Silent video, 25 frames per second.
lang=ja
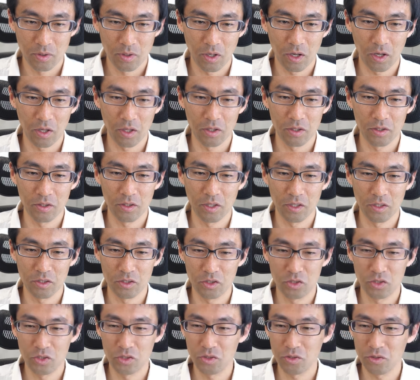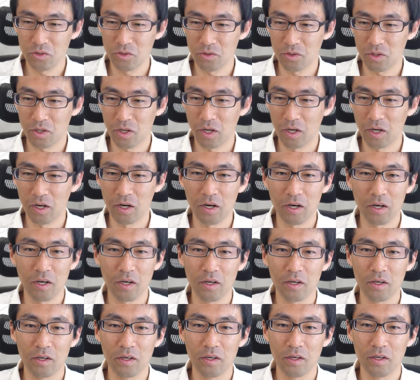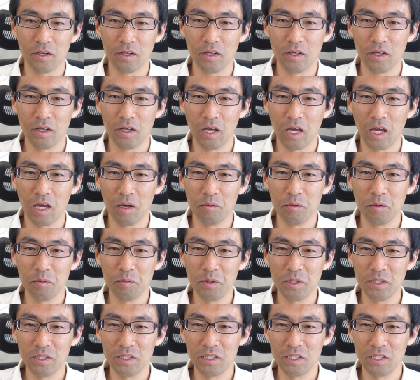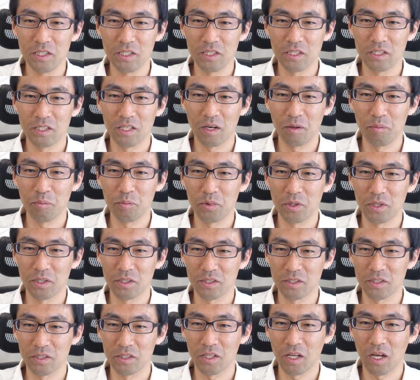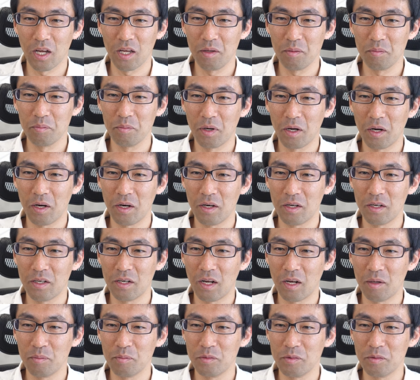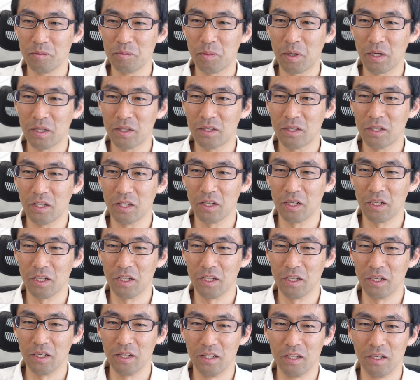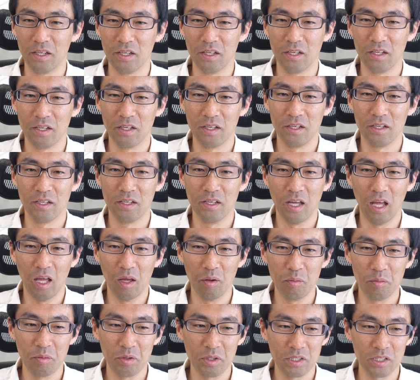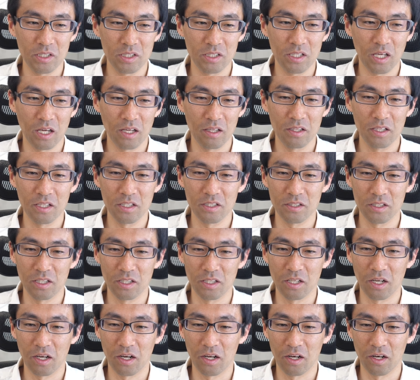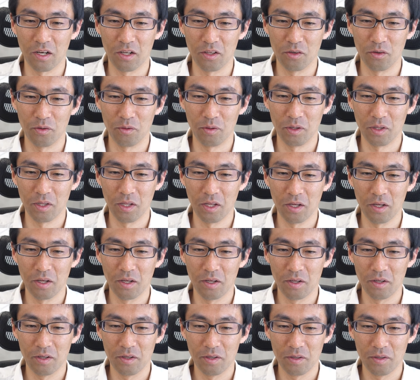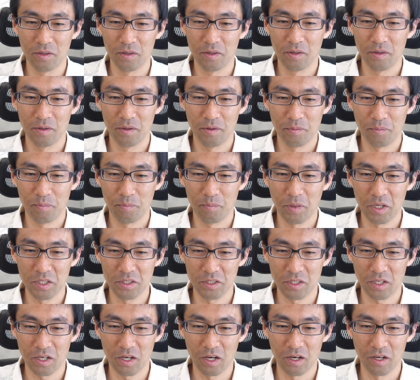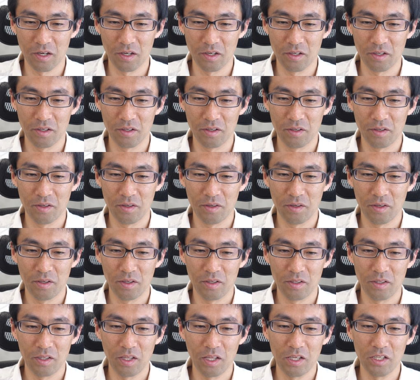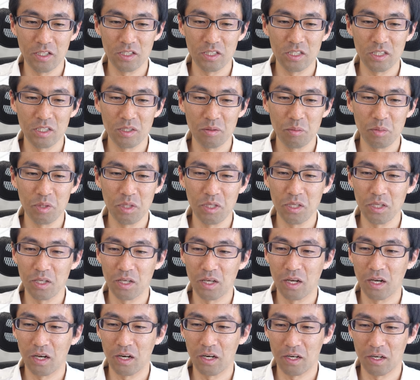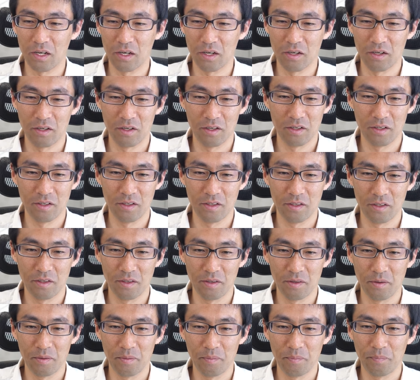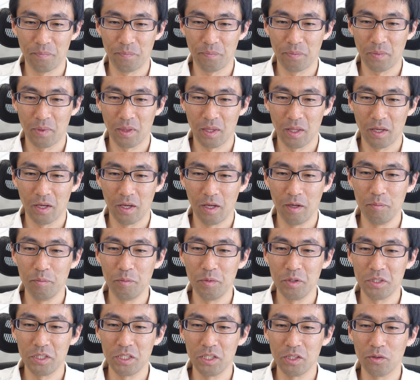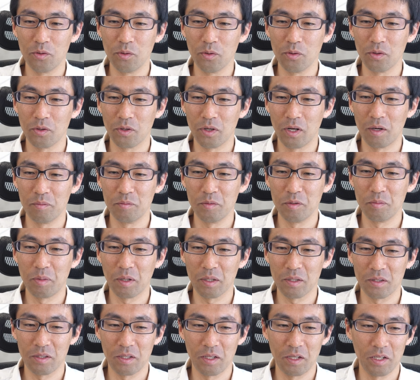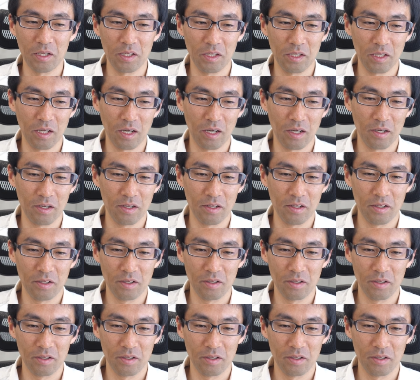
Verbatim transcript: はいで10が MBC3 プラスタイマーラムバッテリー MBC3 ですねだから要はねマジかで 1B が MBC5 のラムバッテリーだ